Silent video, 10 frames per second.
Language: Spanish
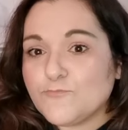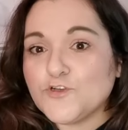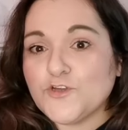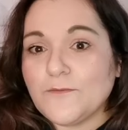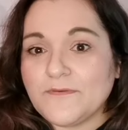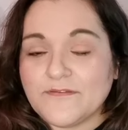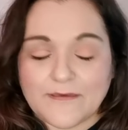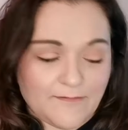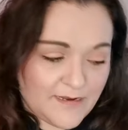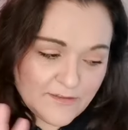pues es el
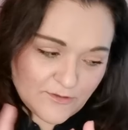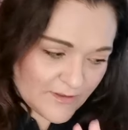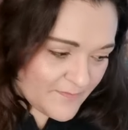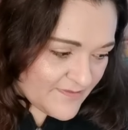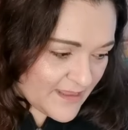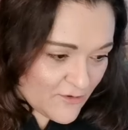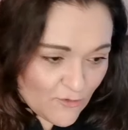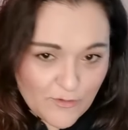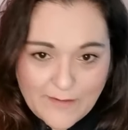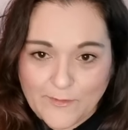pincel, ¿vale? Entonces el pincel
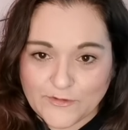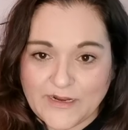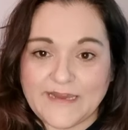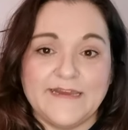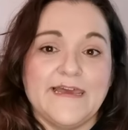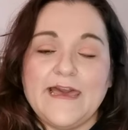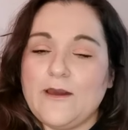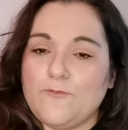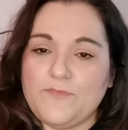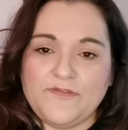no lo voy a mostrar,
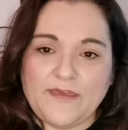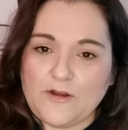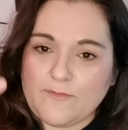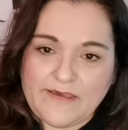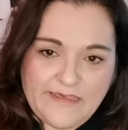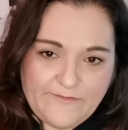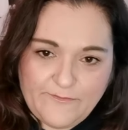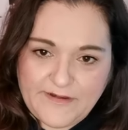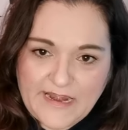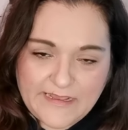es un pincel normal de
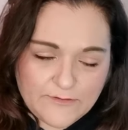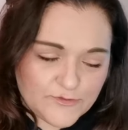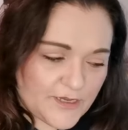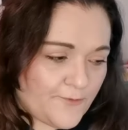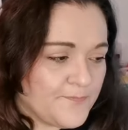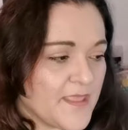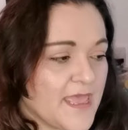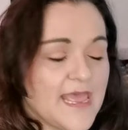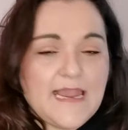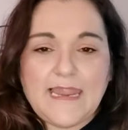difuminar que he usado.
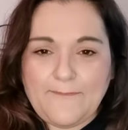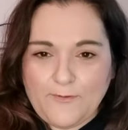La